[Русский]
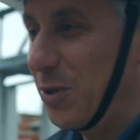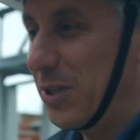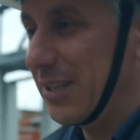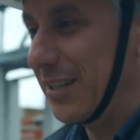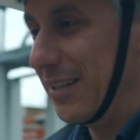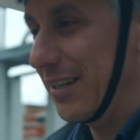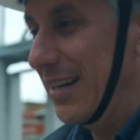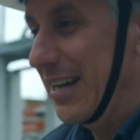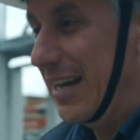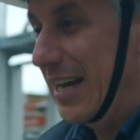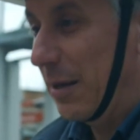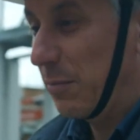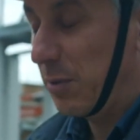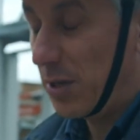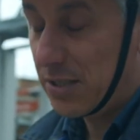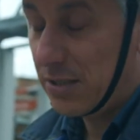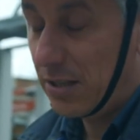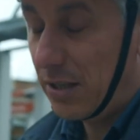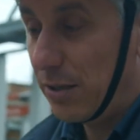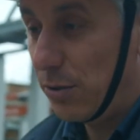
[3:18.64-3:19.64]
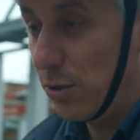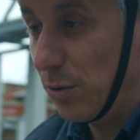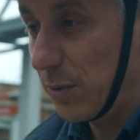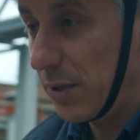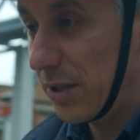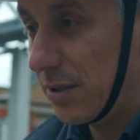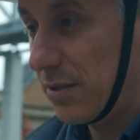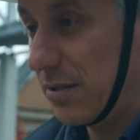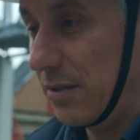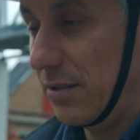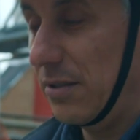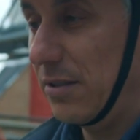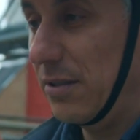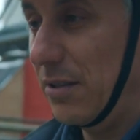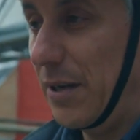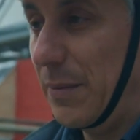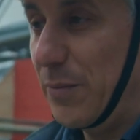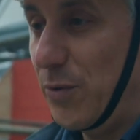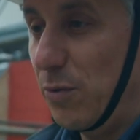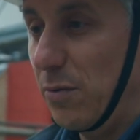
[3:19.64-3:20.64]
это простая емкость э,
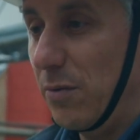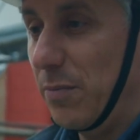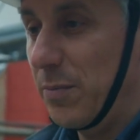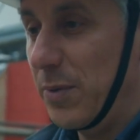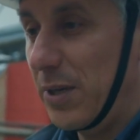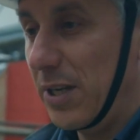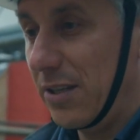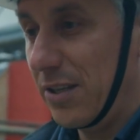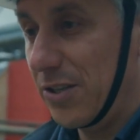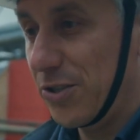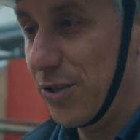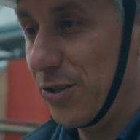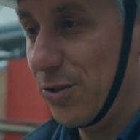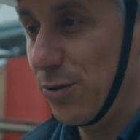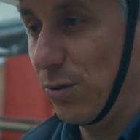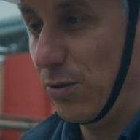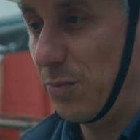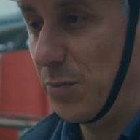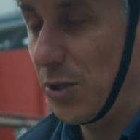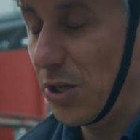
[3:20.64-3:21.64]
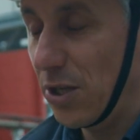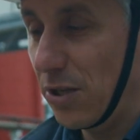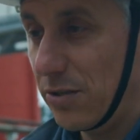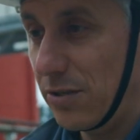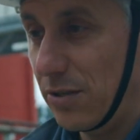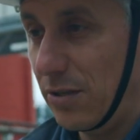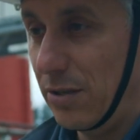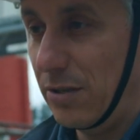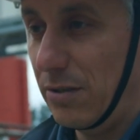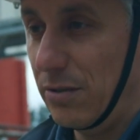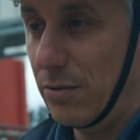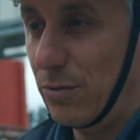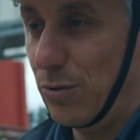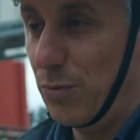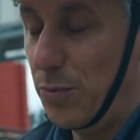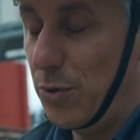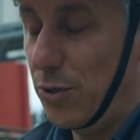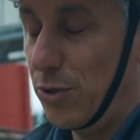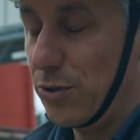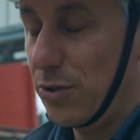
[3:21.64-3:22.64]
объемом порядка 650
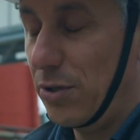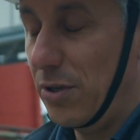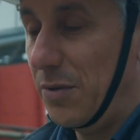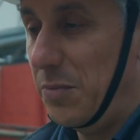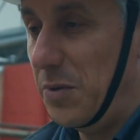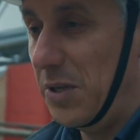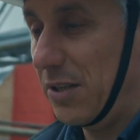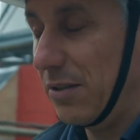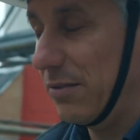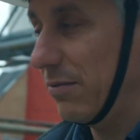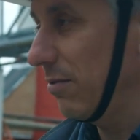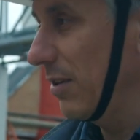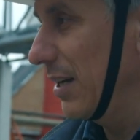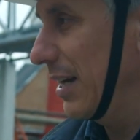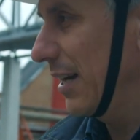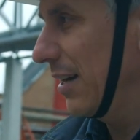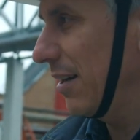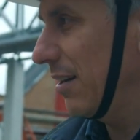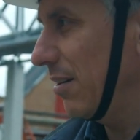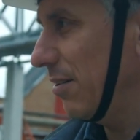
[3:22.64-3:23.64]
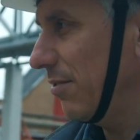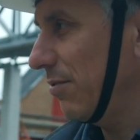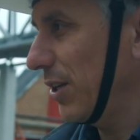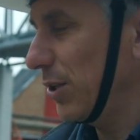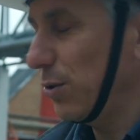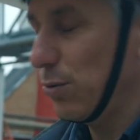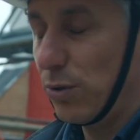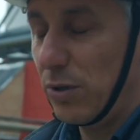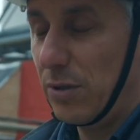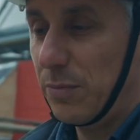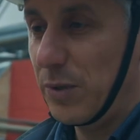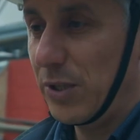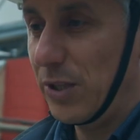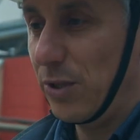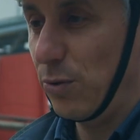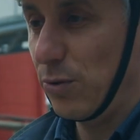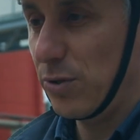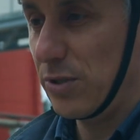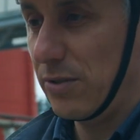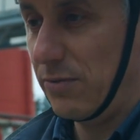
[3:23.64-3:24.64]
кубических метров, а, в которой
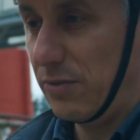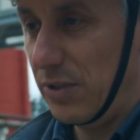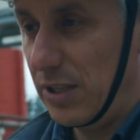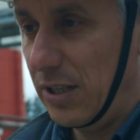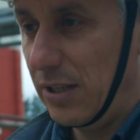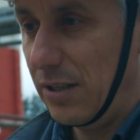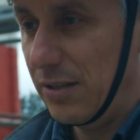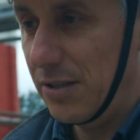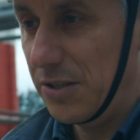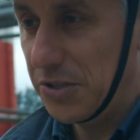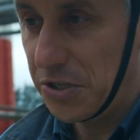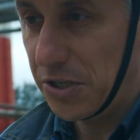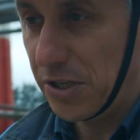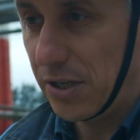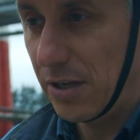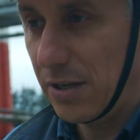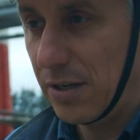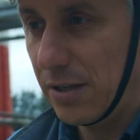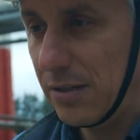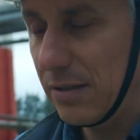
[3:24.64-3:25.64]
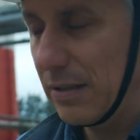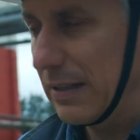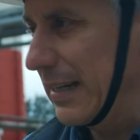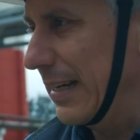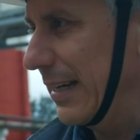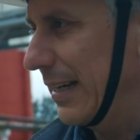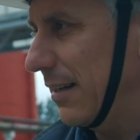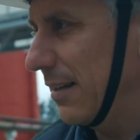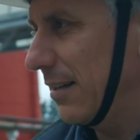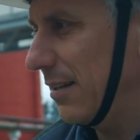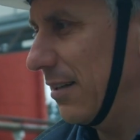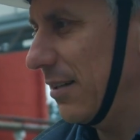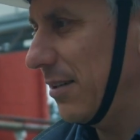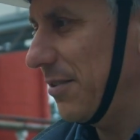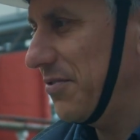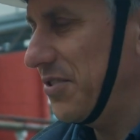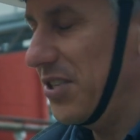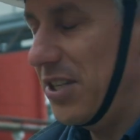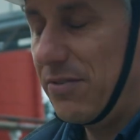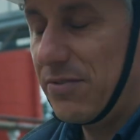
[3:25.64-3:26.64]
подается вода из реки Кан. А,
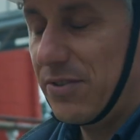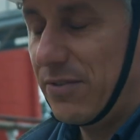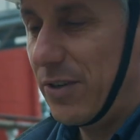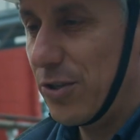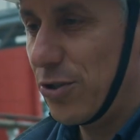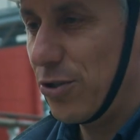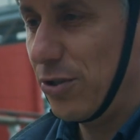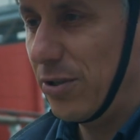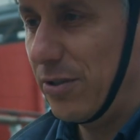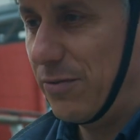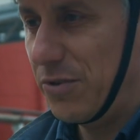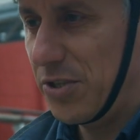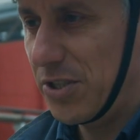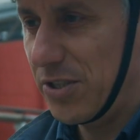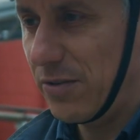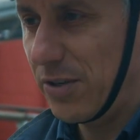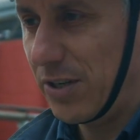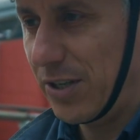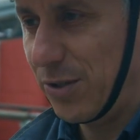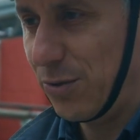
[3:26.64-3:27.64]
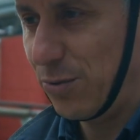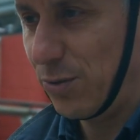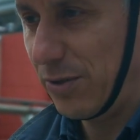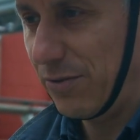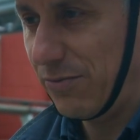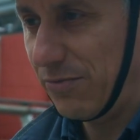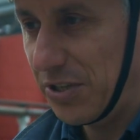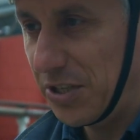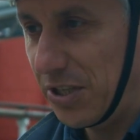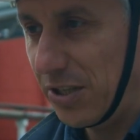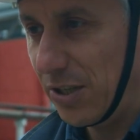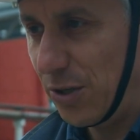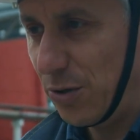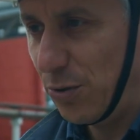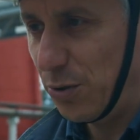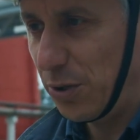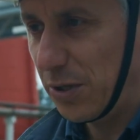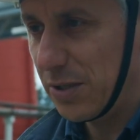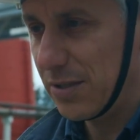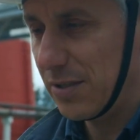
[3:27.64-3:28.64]
все взвешенные вещества, которые в воде
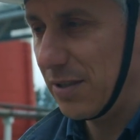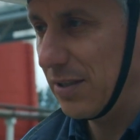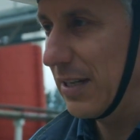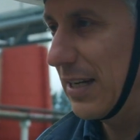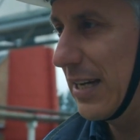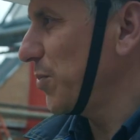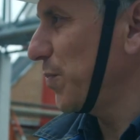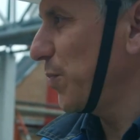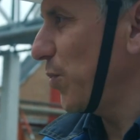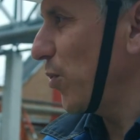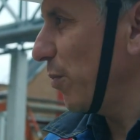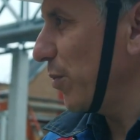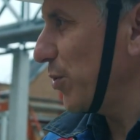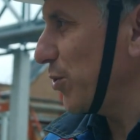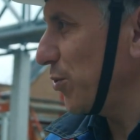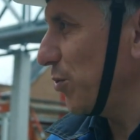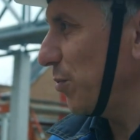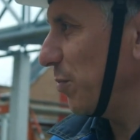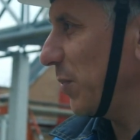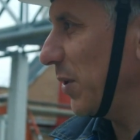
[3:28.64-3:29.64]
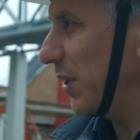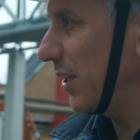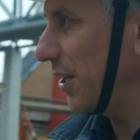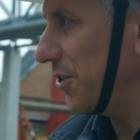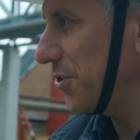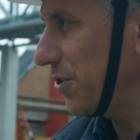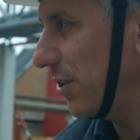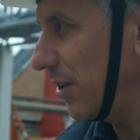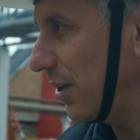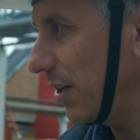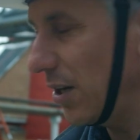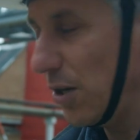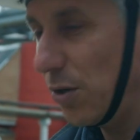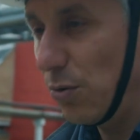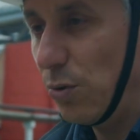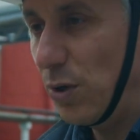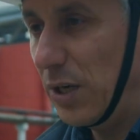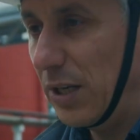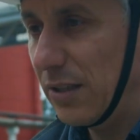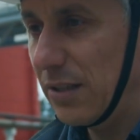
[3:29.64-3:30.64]
находятся, с помощью подачи
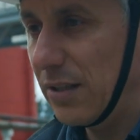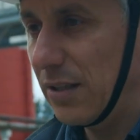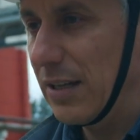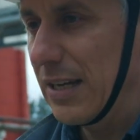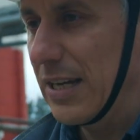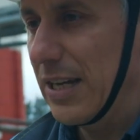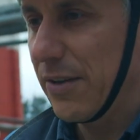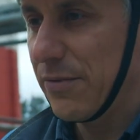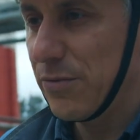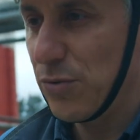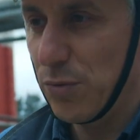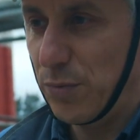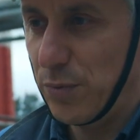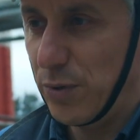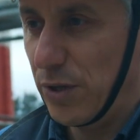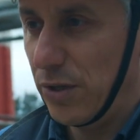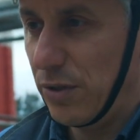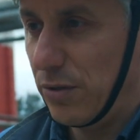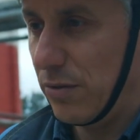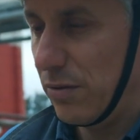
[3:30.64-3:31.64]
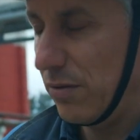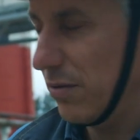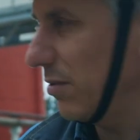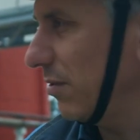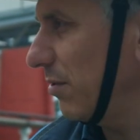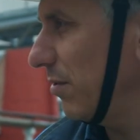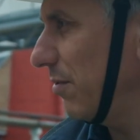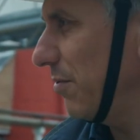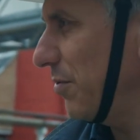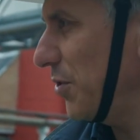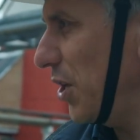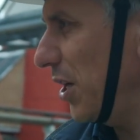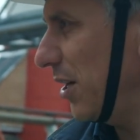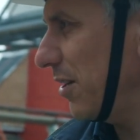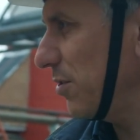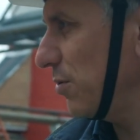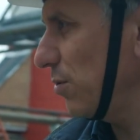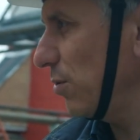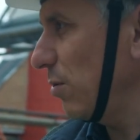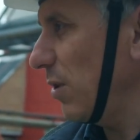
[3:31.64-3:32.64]
коагулянта вступают э, в
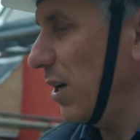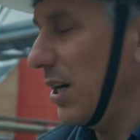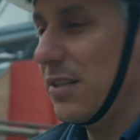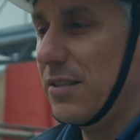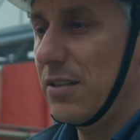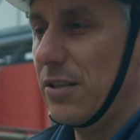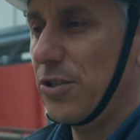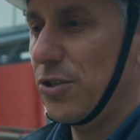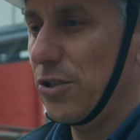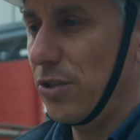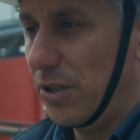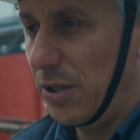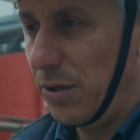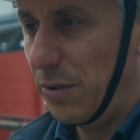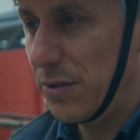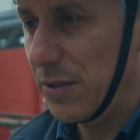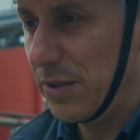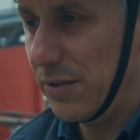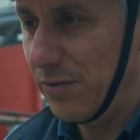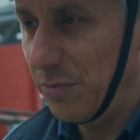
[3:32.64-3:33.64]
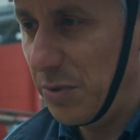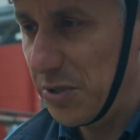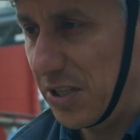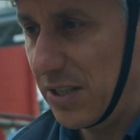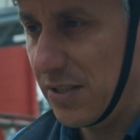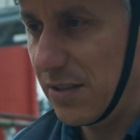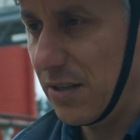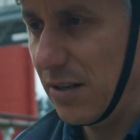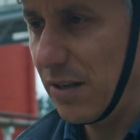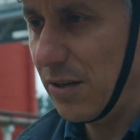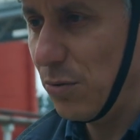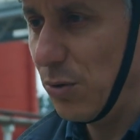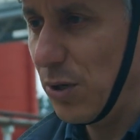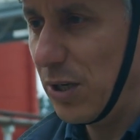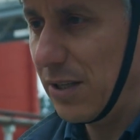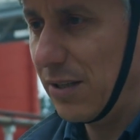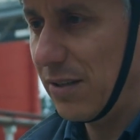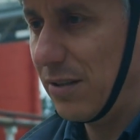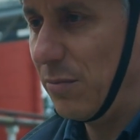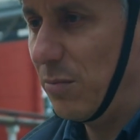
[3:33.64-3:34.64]
реакцию, осаждаются вместе с
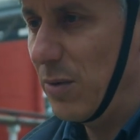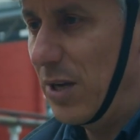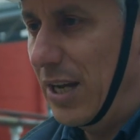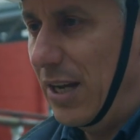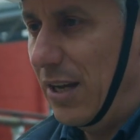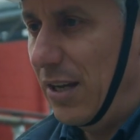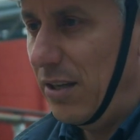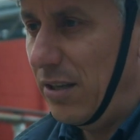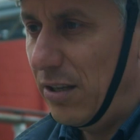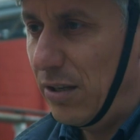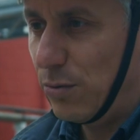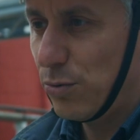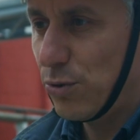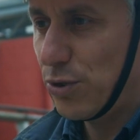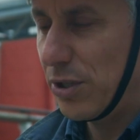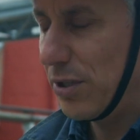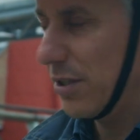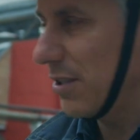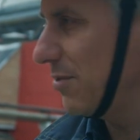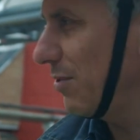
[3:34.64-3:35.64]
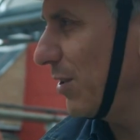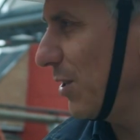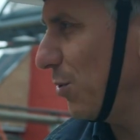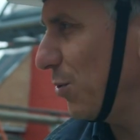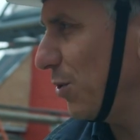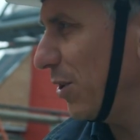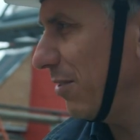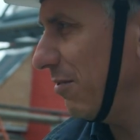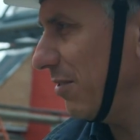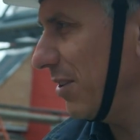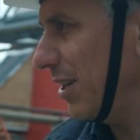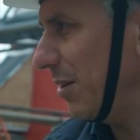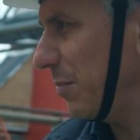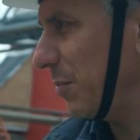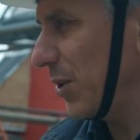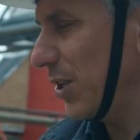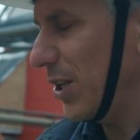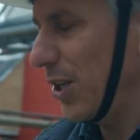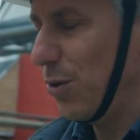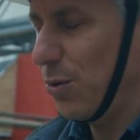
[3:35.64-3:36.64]
коагулянтом, и уже осветленная вода
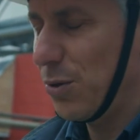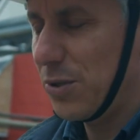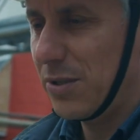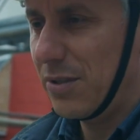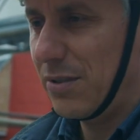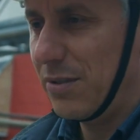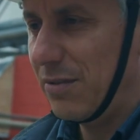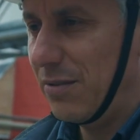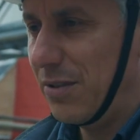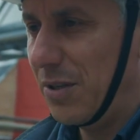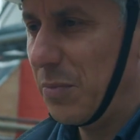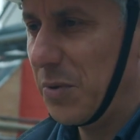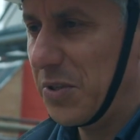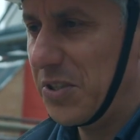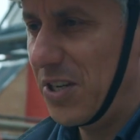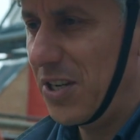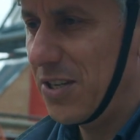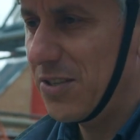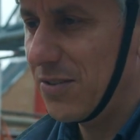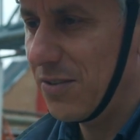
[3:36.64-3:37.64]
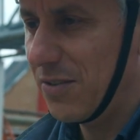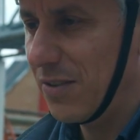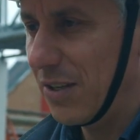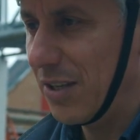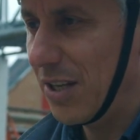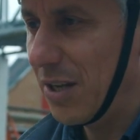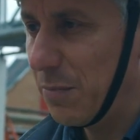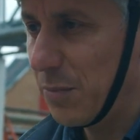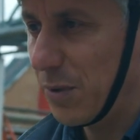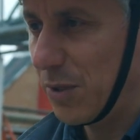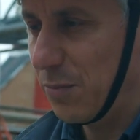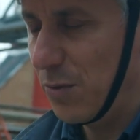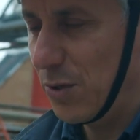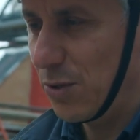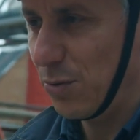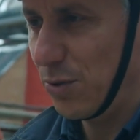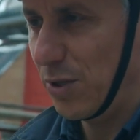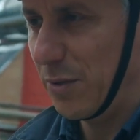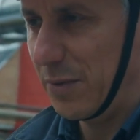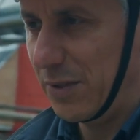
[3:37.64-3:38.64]
подается непосредственно на
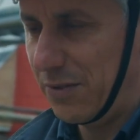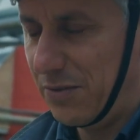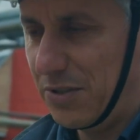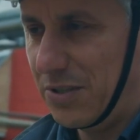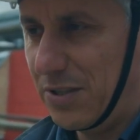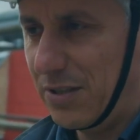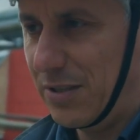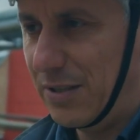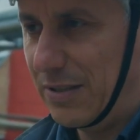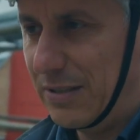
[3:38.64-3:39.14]
подпитку тепла повысить.